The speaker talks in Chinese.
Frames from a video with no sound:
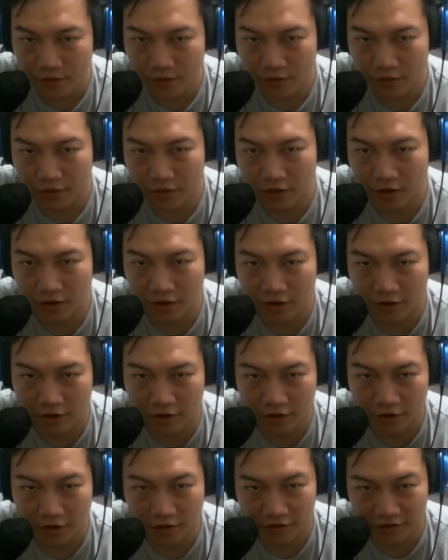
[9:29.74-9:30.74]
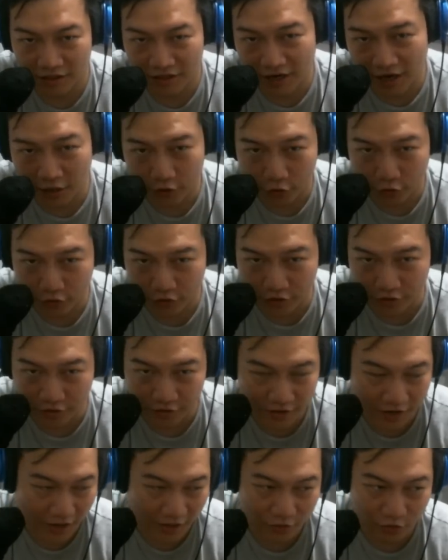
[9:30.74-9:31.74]
那接下来就是
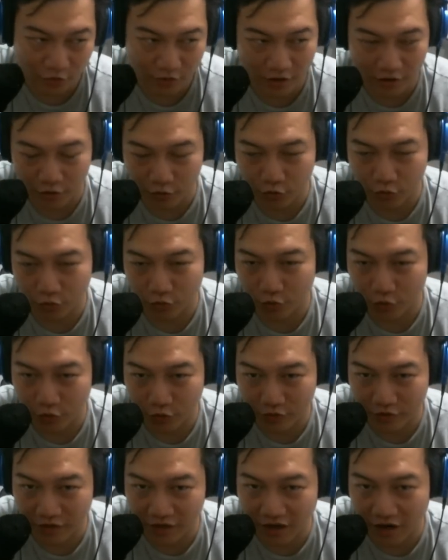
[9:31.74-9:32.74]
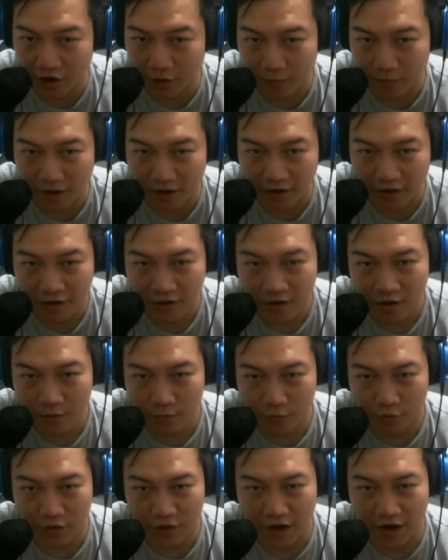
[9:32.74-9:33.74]
它可能纯粹就是张好牌，
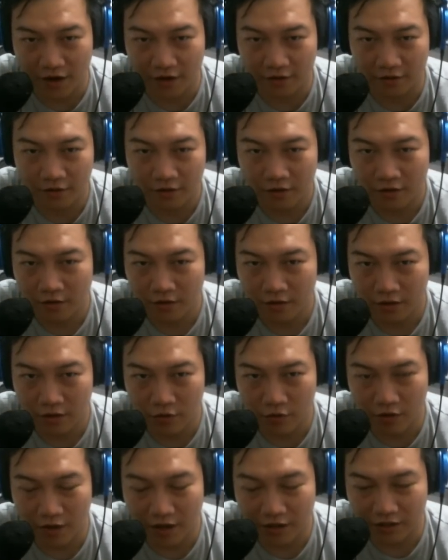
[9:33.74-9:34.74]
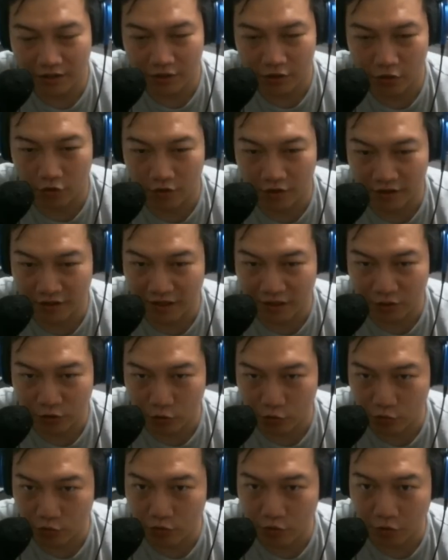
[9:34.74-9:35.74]
不过当然，因为它其实有点像
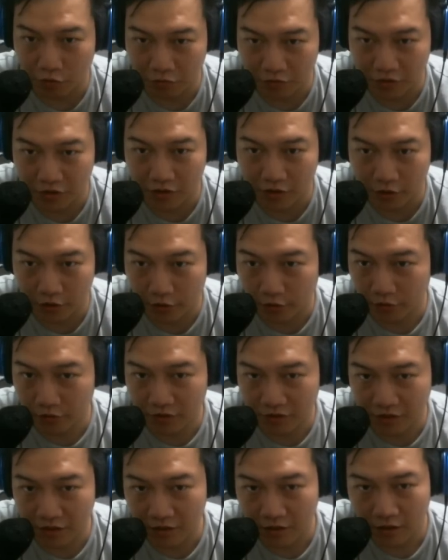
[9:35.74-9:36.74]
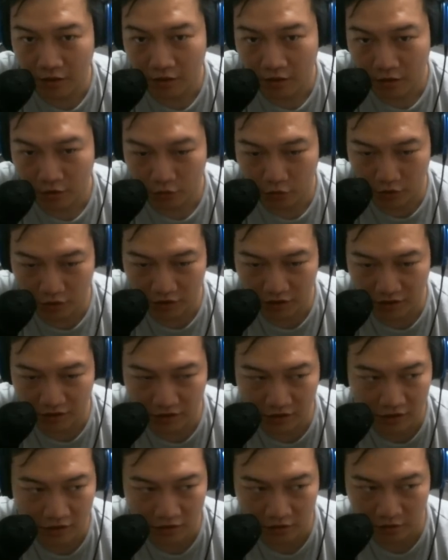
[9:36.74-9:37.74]
区域控制的东西，所以其
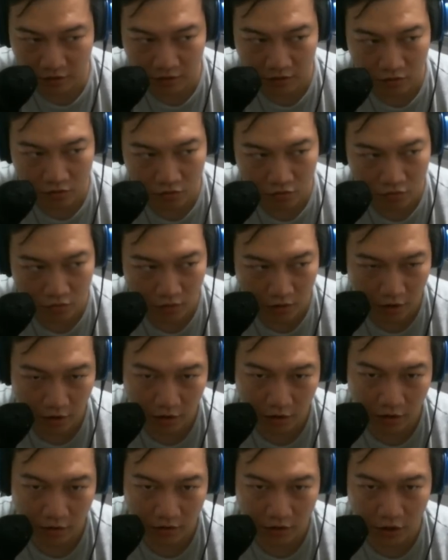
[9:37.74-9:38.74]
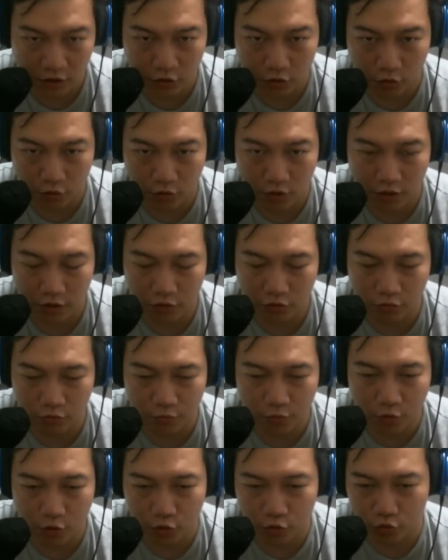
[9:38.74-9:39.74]
实呃各种会突
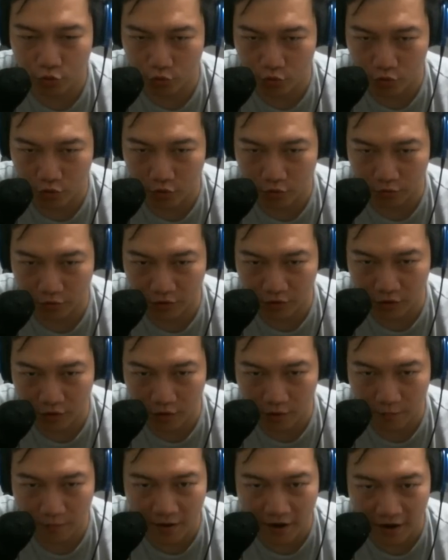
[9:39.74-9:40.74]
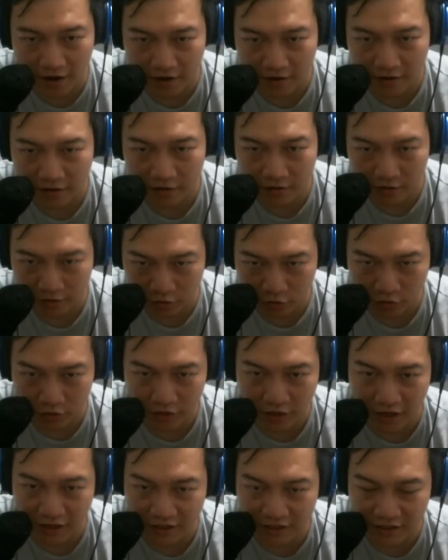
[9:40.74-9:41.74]
破区域控制的牌，就是
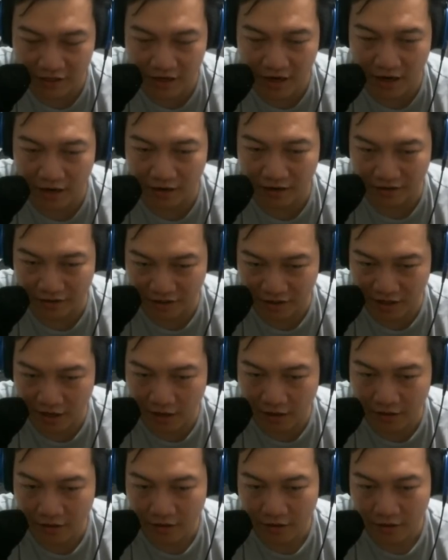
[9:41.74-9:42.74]
还是一样很强。